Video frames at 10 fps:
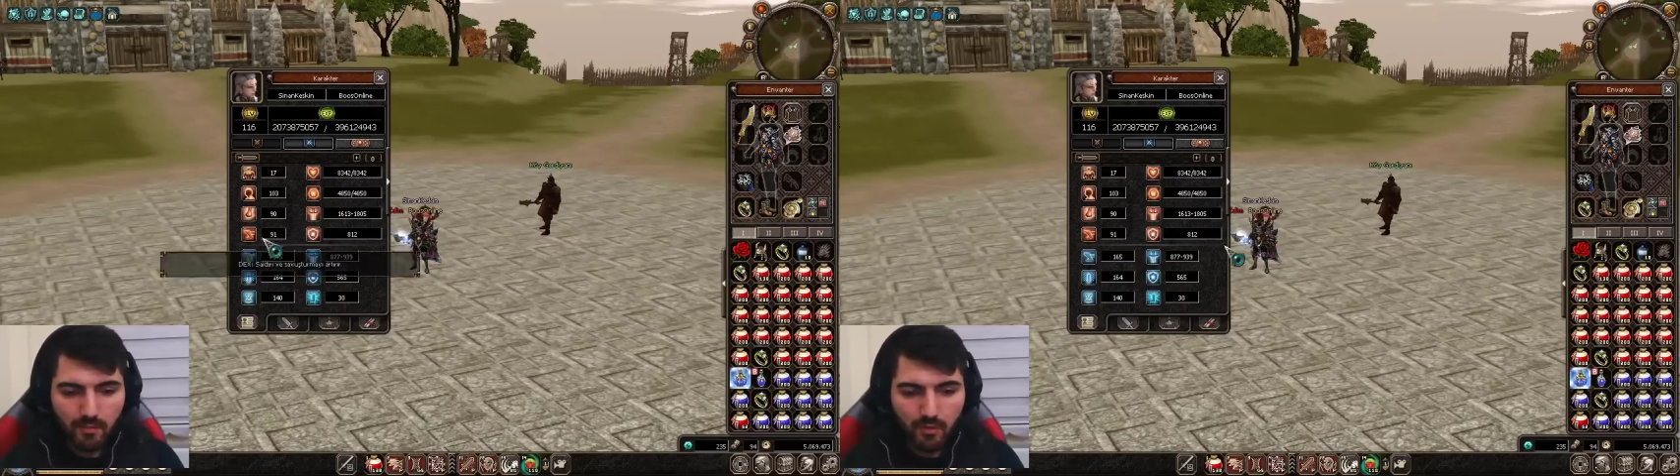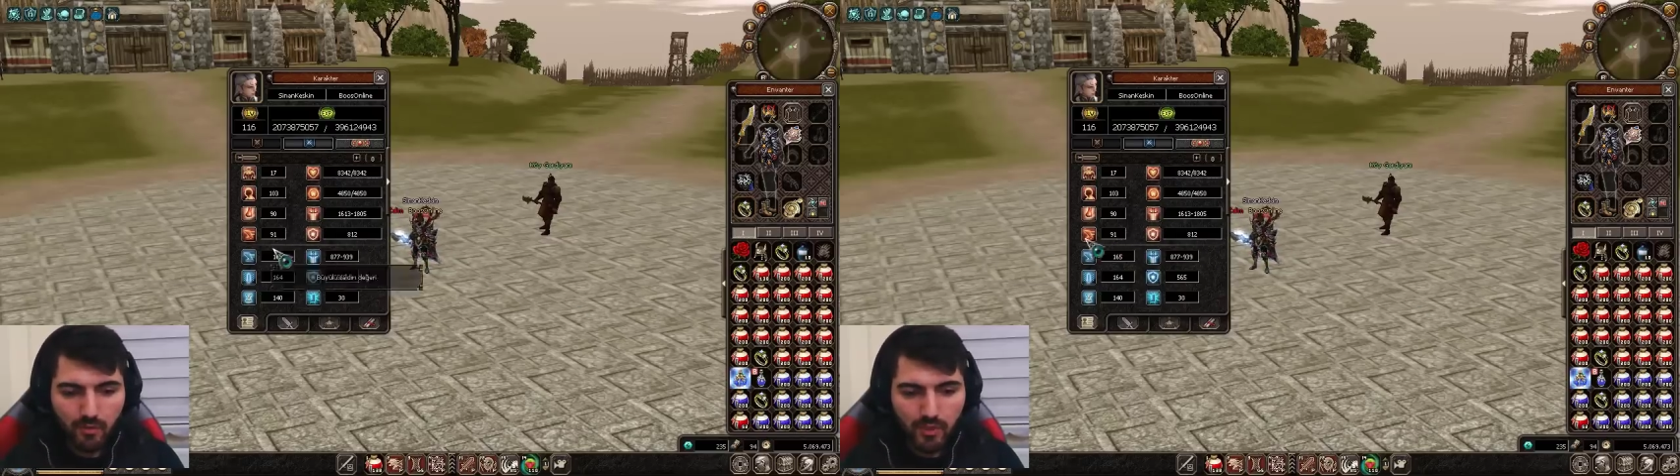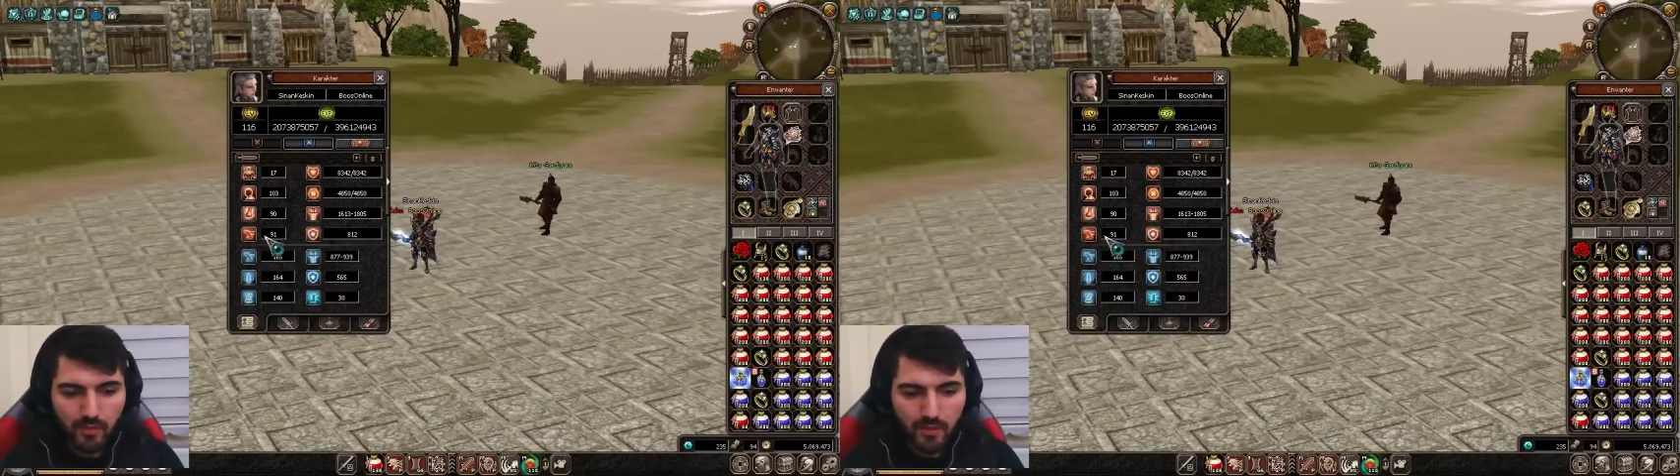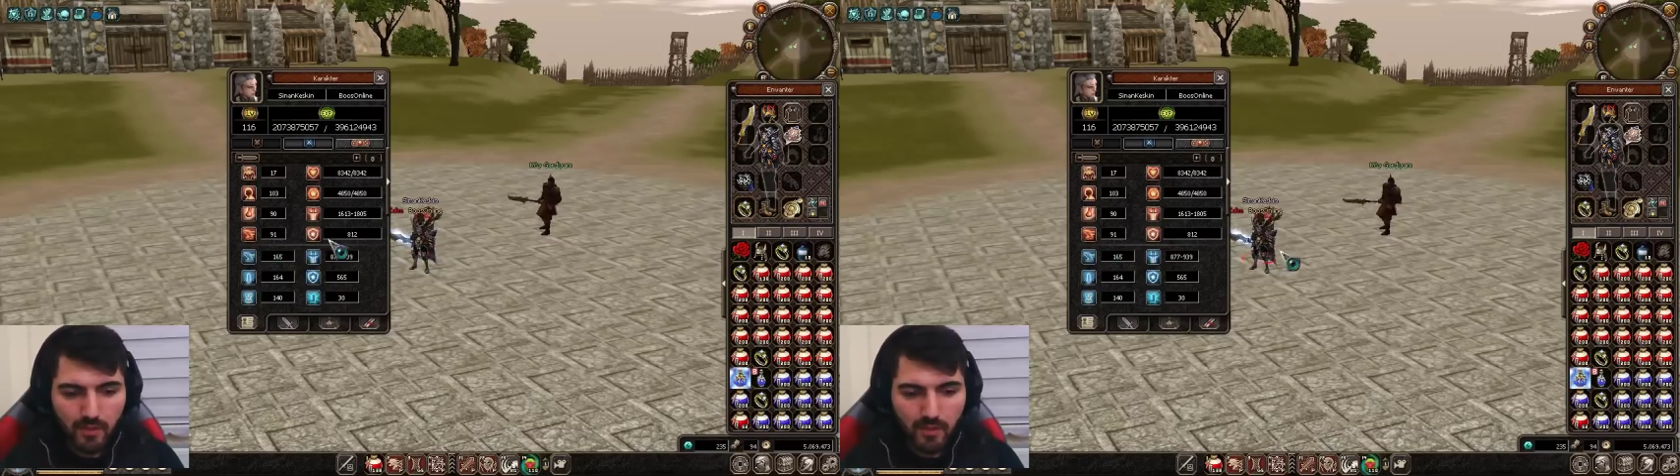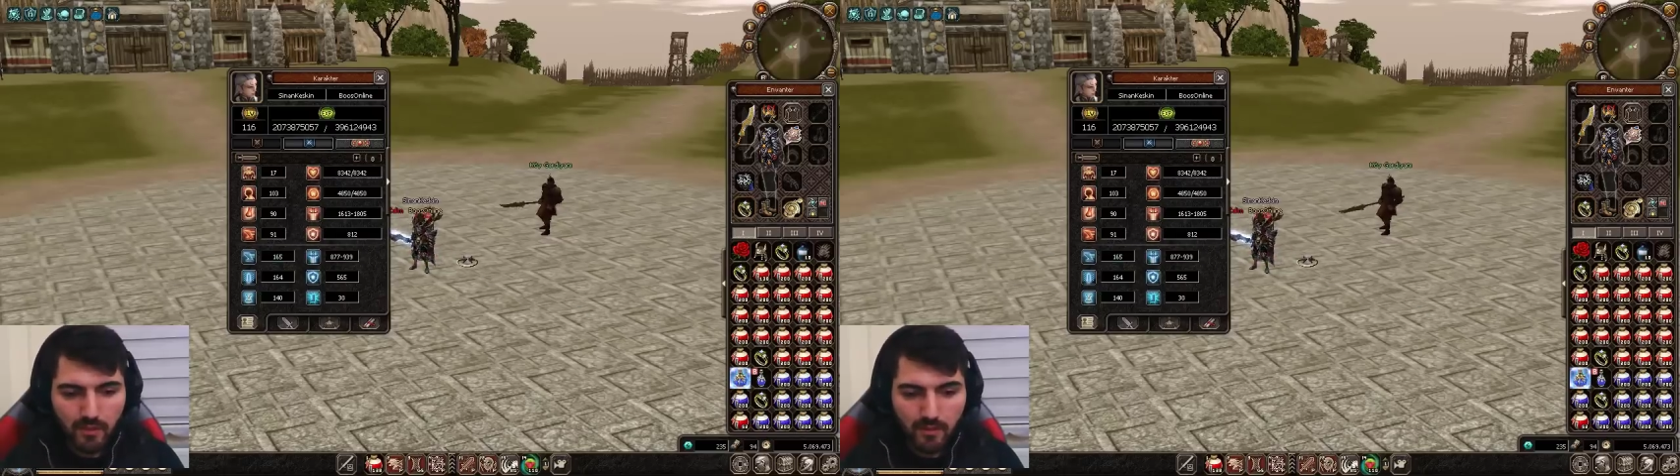biliyordur
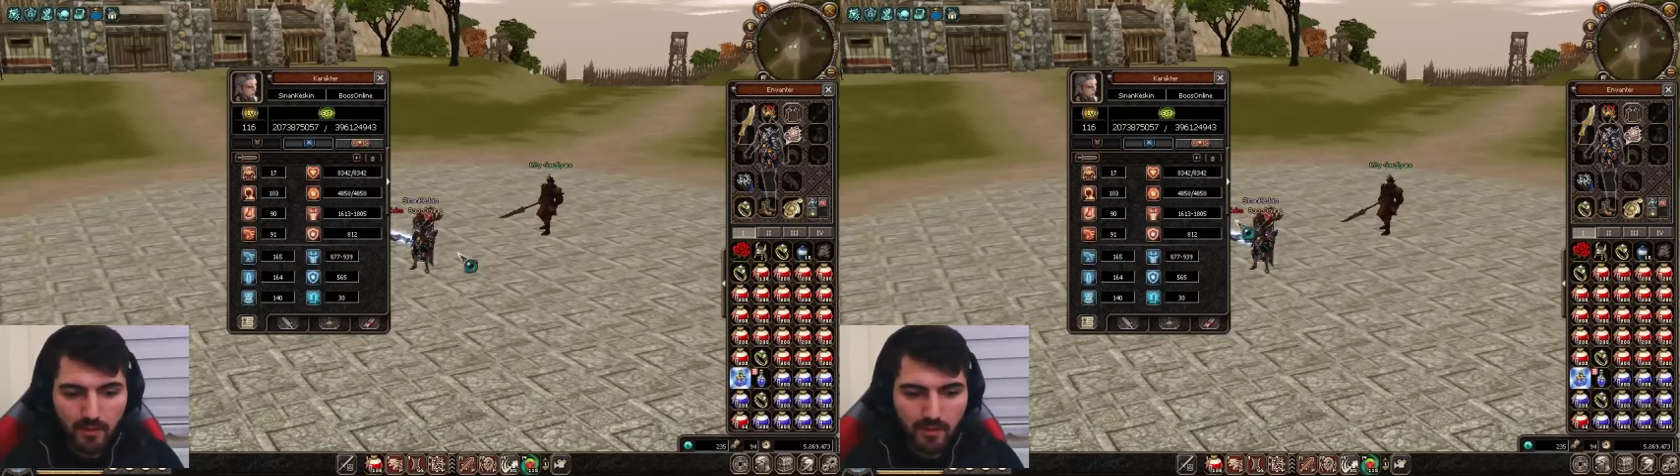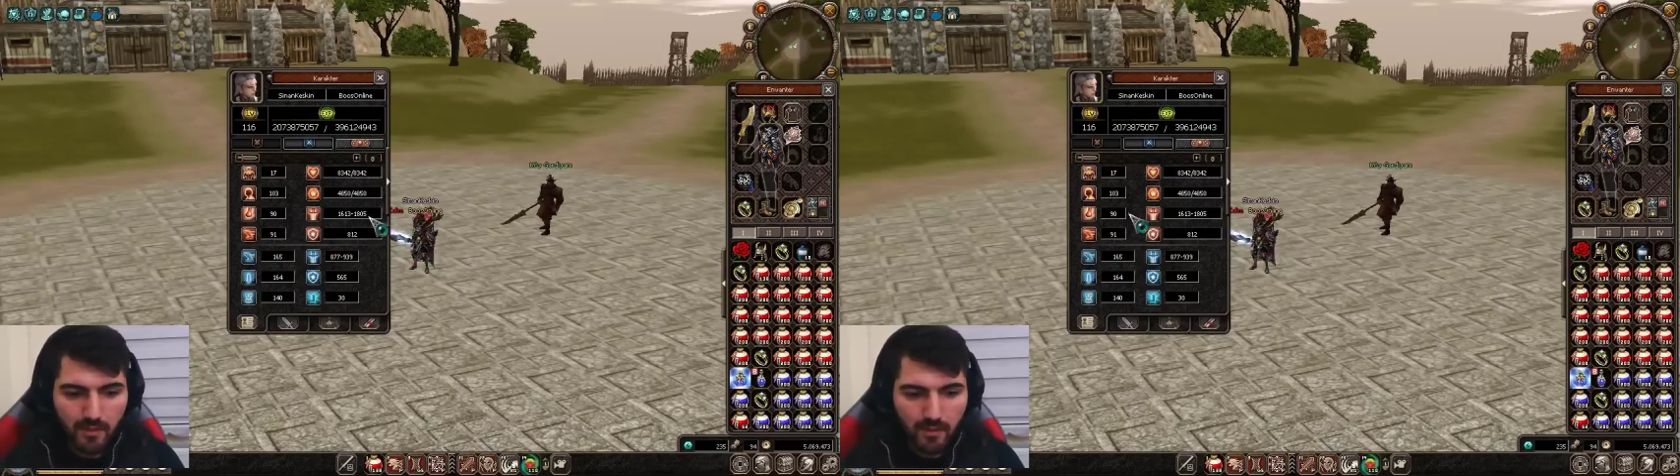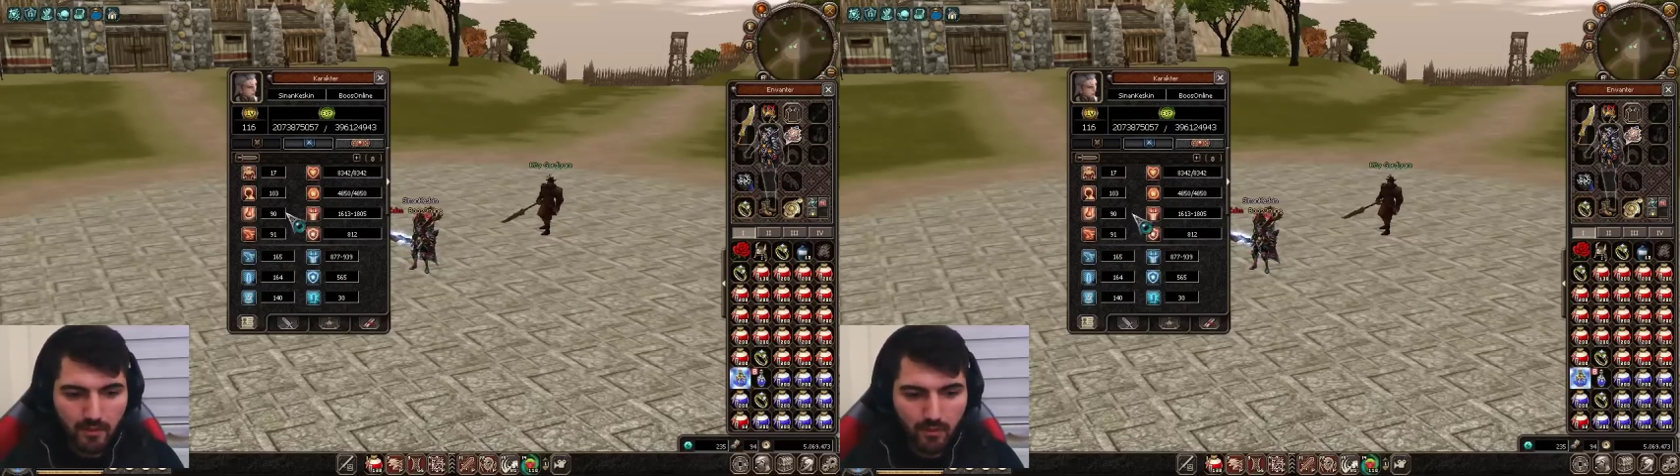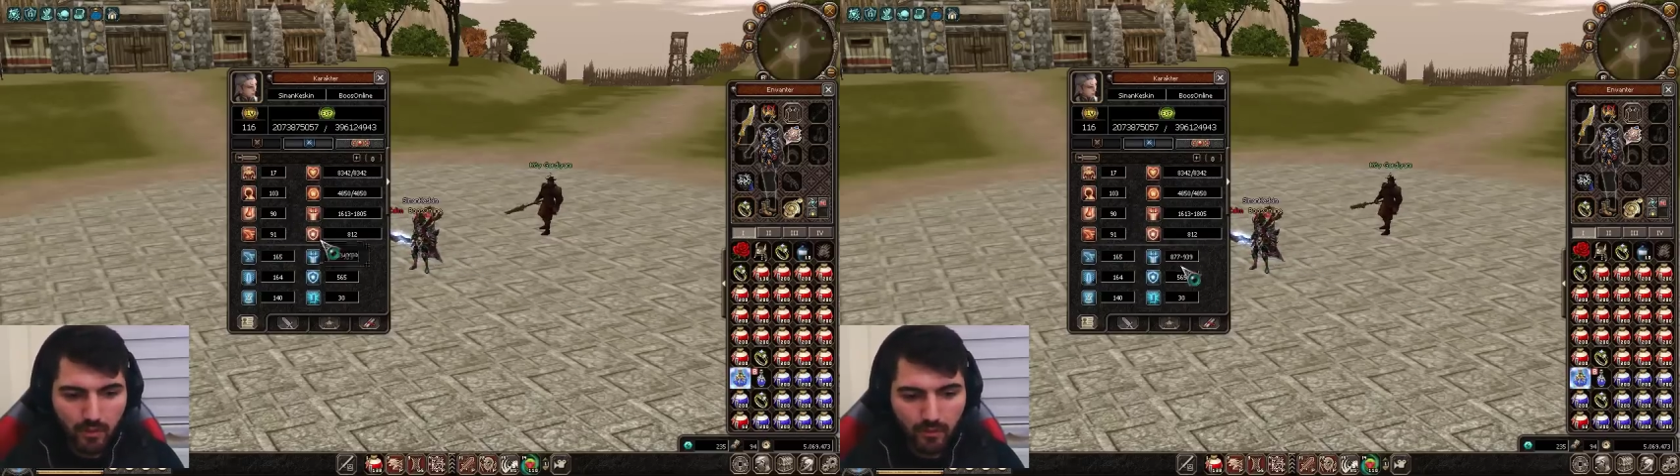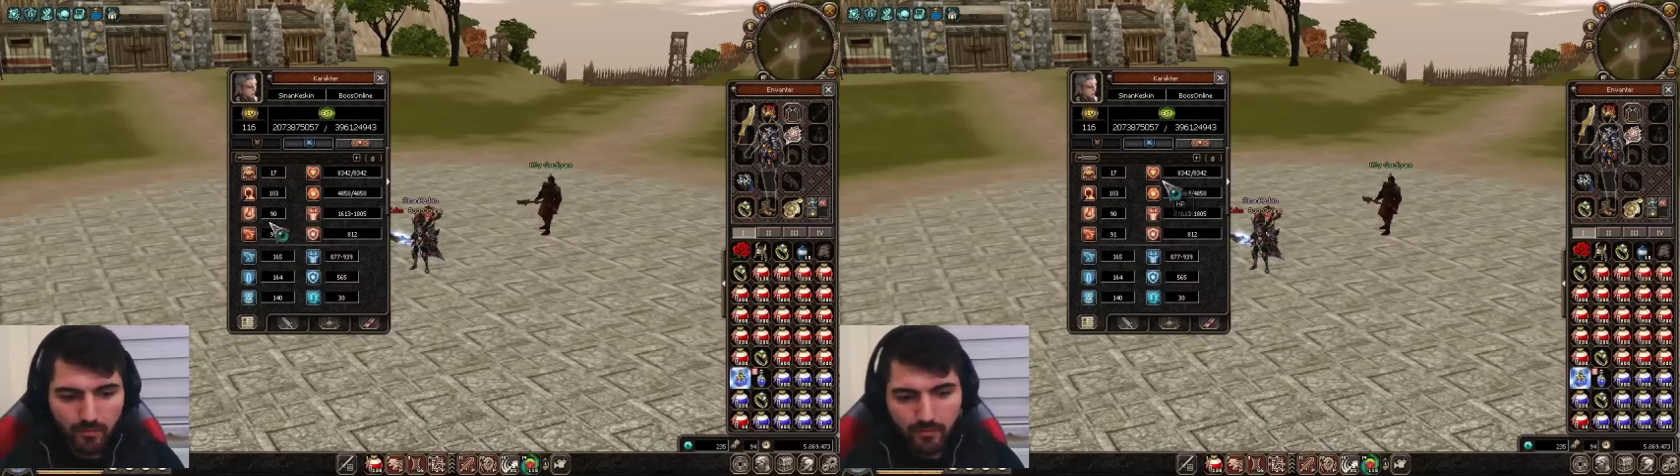çeviklik hasar arttırıyor.